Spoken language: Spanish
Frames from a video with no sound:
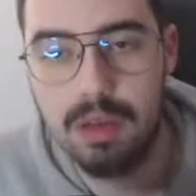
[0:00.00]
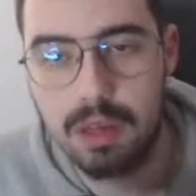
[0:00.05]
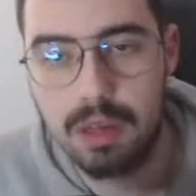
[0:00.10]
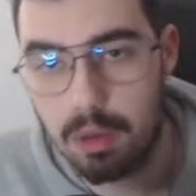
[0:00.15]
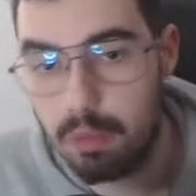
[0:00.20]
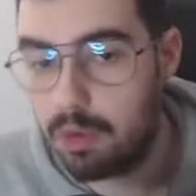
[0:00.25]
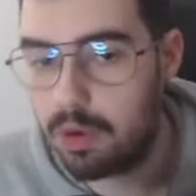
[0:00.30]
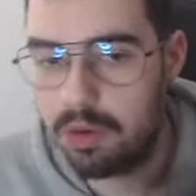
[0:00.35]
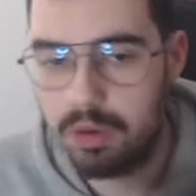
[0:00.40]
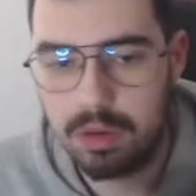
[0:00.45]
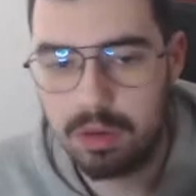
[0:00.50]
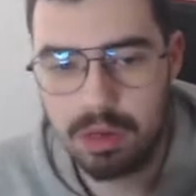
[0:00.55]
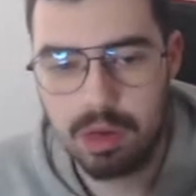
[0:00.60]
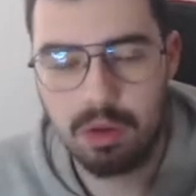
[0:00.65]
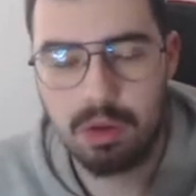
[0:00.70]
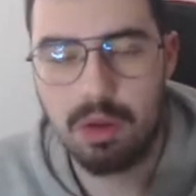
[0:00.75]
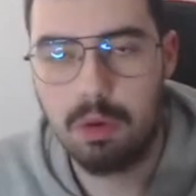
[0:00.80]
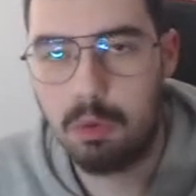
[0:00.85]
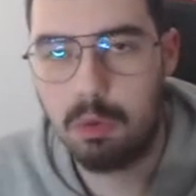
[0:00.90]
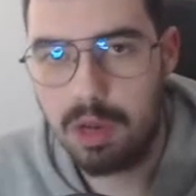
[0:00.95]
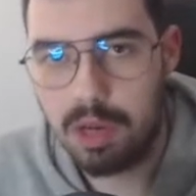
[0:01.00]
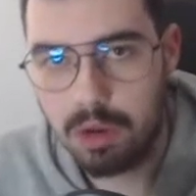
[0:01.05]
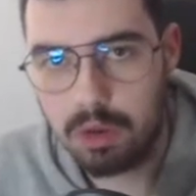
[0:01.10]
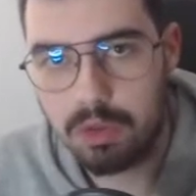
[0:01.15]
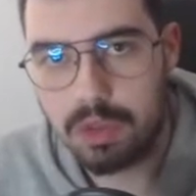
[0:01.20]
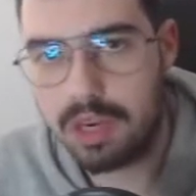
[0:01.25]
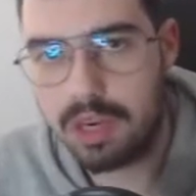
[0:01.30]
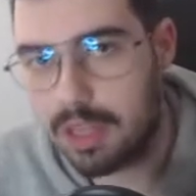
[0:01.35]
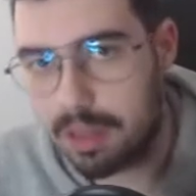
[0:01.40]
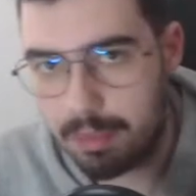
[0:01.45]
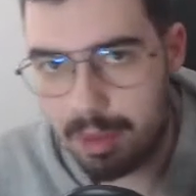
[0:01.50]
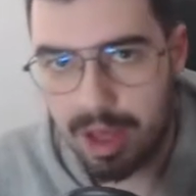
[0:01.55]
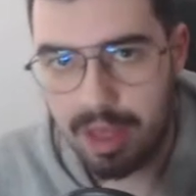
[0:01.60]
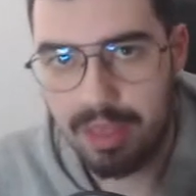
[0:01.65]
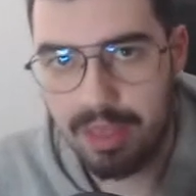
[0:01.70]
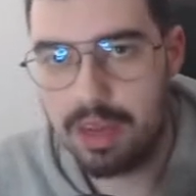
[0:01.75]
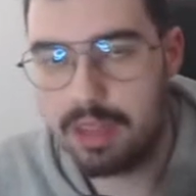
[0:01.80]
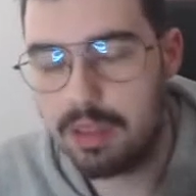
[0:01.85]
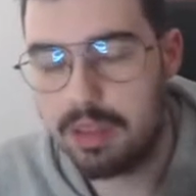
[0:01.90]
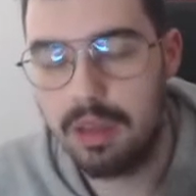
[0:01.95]
que bueno, creo que Willy lo trata más
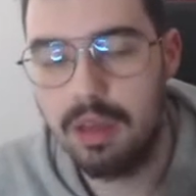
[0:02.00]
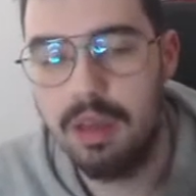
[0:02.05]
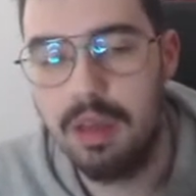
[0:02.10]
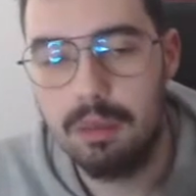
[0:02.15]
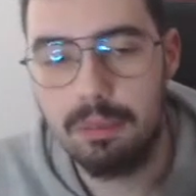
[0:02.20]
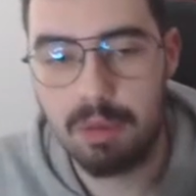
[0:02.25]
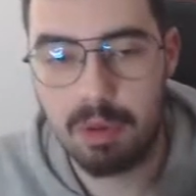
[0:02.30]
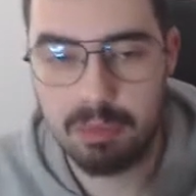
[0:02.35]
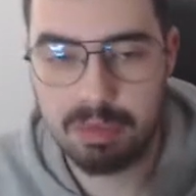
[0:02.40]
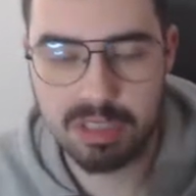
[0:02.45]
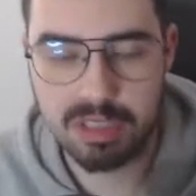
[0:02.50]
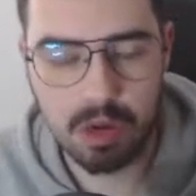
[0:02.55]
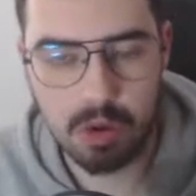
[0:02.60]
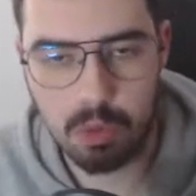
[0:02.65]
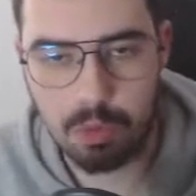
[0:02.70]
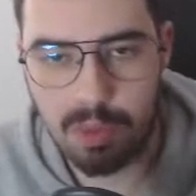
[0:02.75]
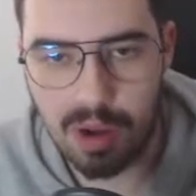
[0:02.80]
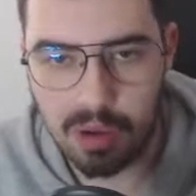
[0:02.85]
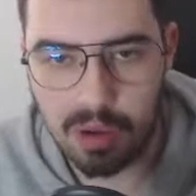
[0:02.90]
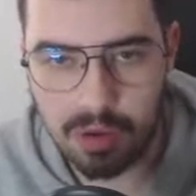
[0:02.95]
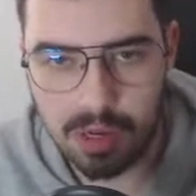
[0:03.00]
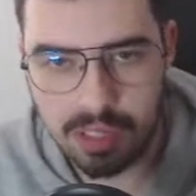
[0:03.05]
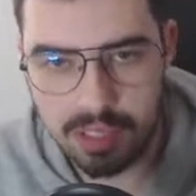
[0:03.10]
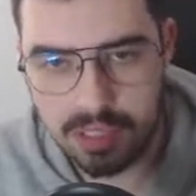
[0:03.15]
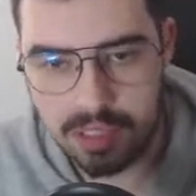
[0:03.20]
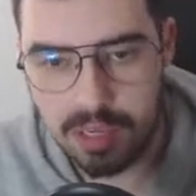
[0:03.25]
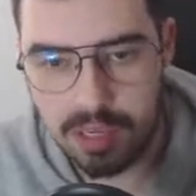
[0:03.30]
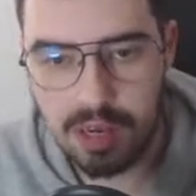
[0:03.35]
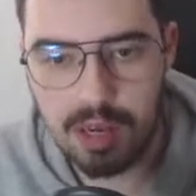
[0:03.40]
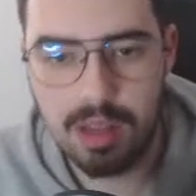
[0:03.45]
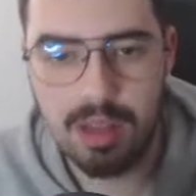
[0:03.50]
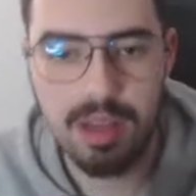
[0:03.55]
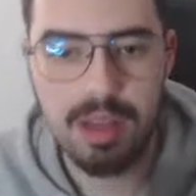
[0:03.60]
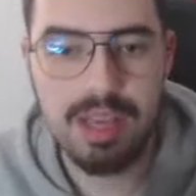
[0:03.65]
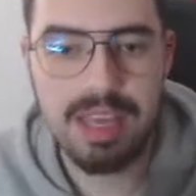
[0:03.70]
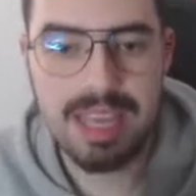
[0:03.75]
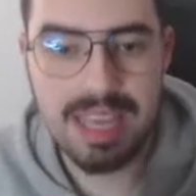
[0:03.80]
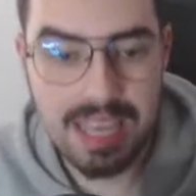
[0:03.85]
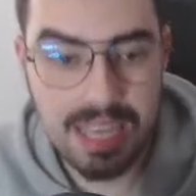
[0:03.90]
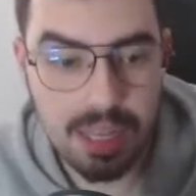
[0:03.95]
adelante, pero empiezas con un valor inicial
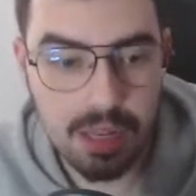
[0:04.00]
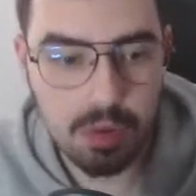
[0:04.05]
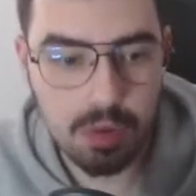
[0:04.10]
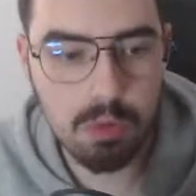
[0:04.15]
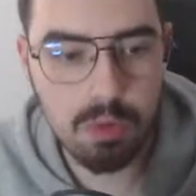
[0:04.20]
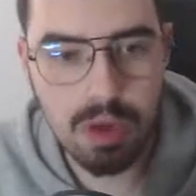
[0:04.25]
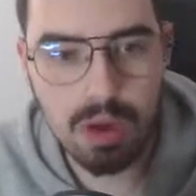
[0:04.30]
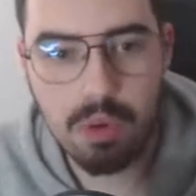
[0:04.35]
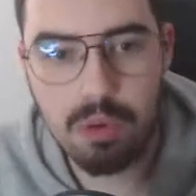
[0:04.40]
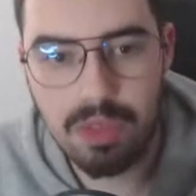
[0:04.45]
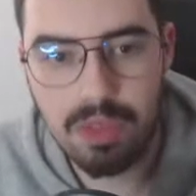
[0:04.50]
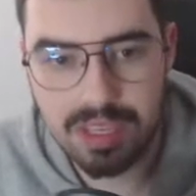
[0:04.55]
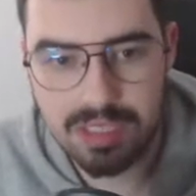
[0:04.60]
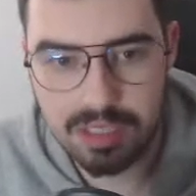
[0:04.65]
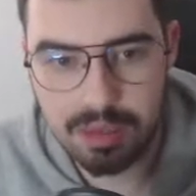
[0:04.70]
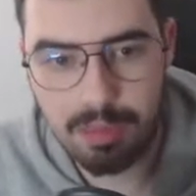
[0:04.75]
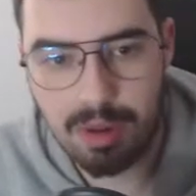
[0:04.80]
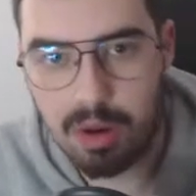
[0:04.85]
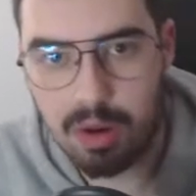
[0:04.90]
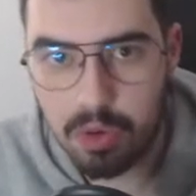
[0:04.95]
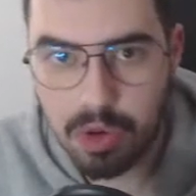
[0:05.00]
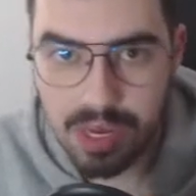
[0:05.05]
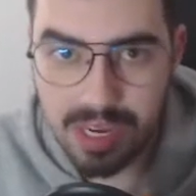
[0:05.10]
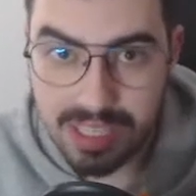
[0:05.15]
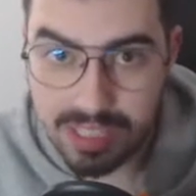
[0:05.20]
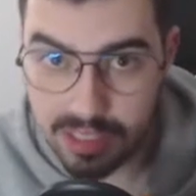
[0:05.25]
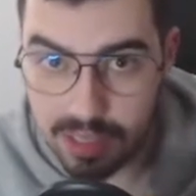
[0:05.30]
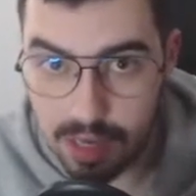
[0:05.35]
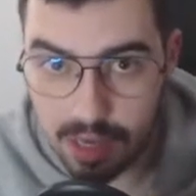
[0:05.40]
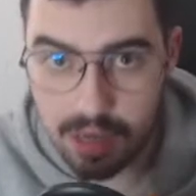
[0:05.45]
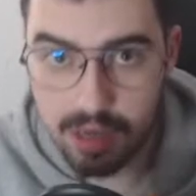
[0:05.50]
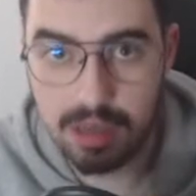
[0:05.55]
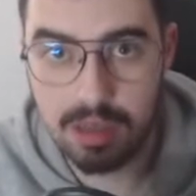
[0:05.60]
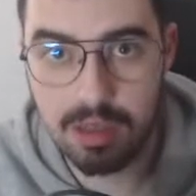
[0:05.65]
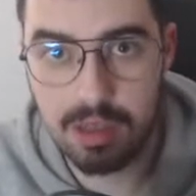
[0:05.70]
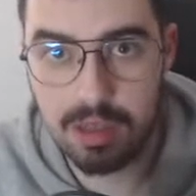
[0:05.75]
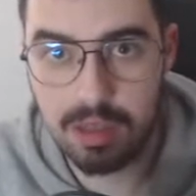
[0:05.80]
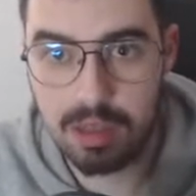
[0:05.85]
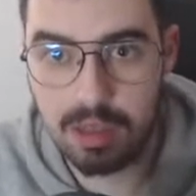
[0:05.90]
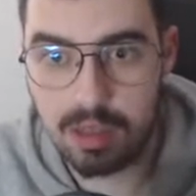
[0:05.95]
y luego de ese valor inicial
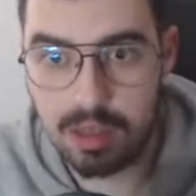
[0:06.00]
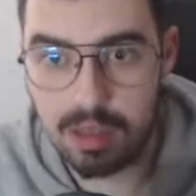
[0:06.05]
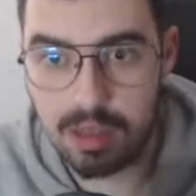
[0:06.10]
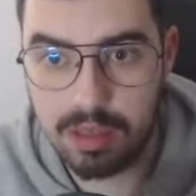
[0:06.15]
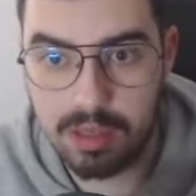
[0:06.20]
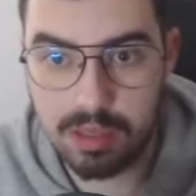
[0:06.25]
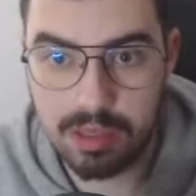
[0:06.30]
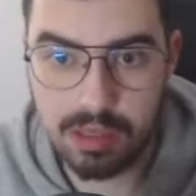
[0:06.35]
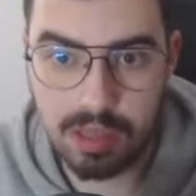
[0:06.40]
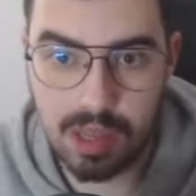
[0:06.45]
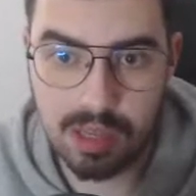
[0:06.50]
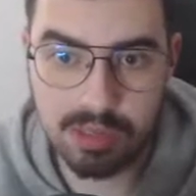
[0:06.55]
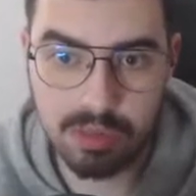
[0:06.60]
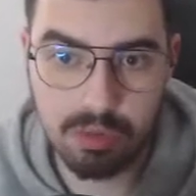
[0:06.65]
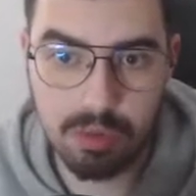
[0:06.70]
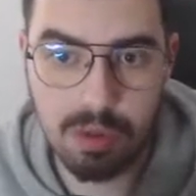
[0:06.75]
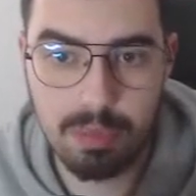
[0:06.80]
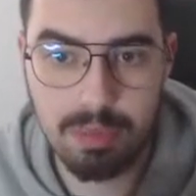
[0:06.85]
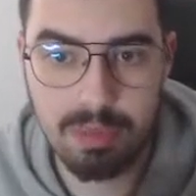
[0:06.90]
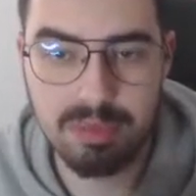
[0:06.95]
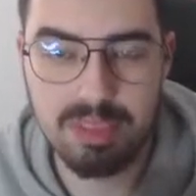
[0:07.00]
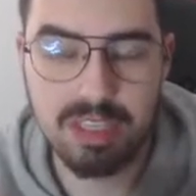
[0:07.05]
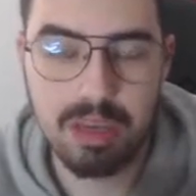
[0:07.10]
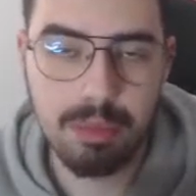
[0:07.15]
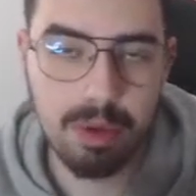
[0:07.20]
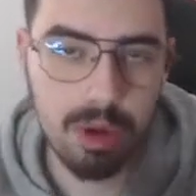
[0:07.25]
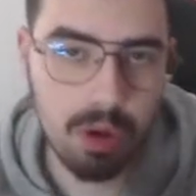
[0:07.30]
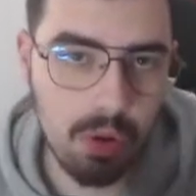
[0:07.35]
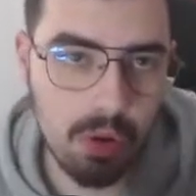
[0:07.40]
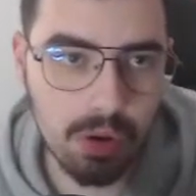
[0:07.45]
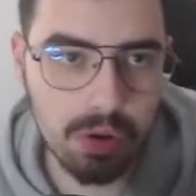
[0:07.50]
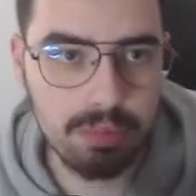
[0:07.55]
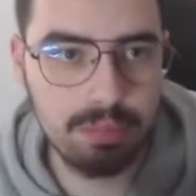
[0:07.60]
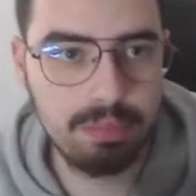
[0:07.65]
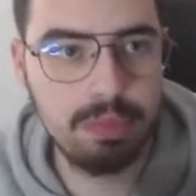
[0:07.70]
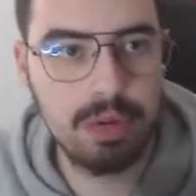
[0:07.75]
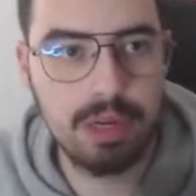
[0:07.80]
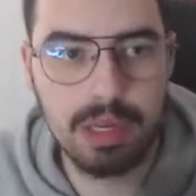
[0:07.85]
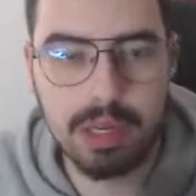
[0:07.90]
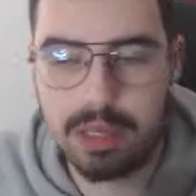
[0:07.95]
eh, hacer una premisa mejor,
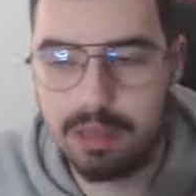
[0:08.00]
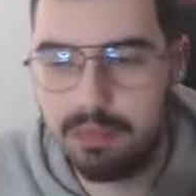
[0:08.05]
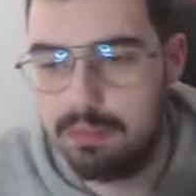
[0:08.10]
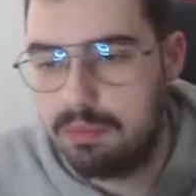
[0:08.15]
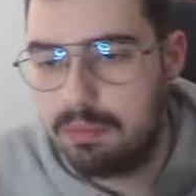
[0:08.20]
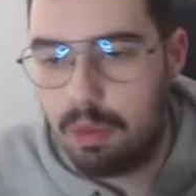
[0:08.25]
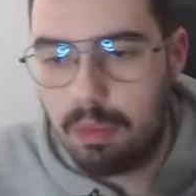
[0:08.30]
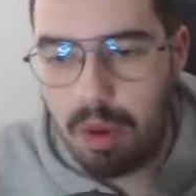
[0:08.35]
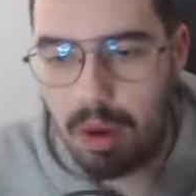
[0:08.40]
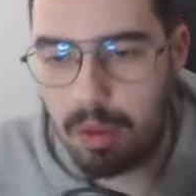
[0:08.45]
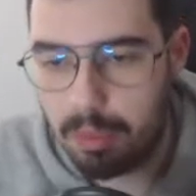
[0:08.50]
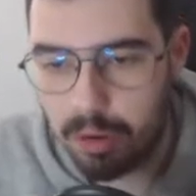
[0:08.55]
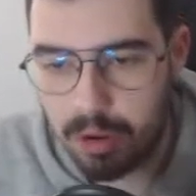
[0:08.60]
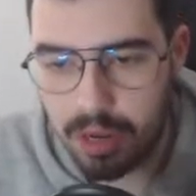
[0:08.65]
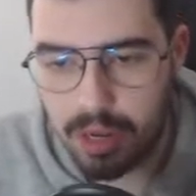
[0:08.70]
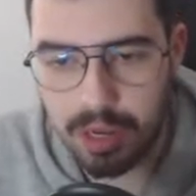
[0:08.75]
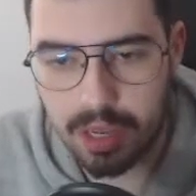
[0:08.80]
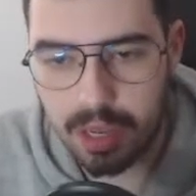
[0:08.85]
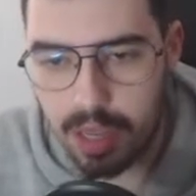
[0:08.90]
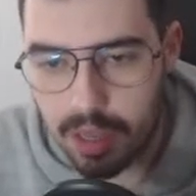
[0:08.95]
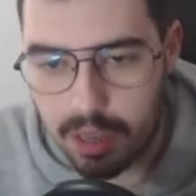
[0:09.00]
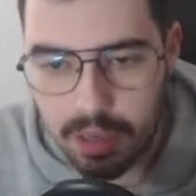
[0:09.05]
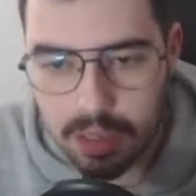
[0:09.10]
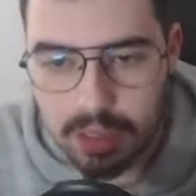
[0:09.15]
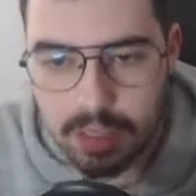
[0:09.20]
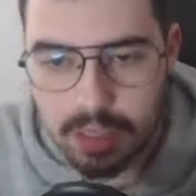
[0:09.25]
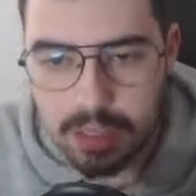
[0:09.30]
pues vamos a poner que,